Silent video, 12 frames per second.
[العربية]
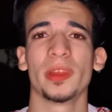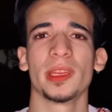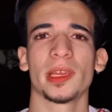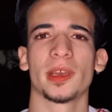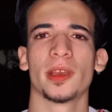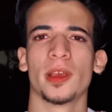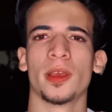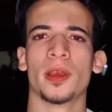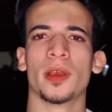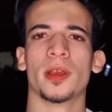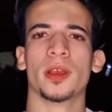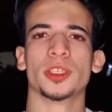لينا
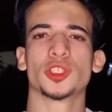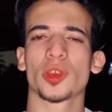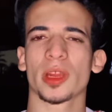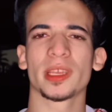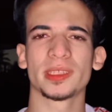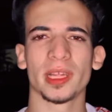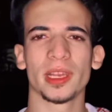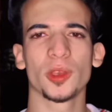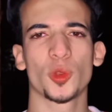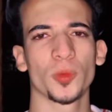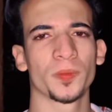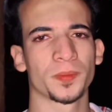شكرا جدا
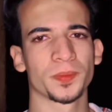ليكم